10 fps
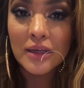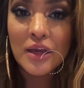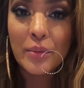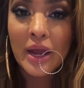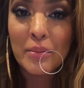
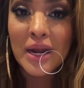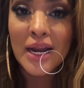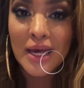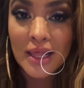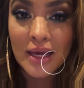Y va en
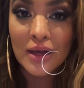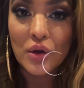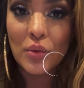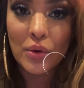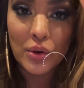manada
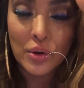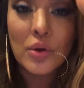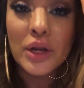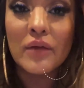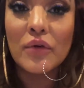con,
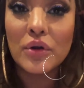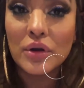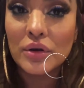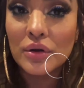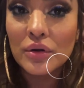con Ivonne.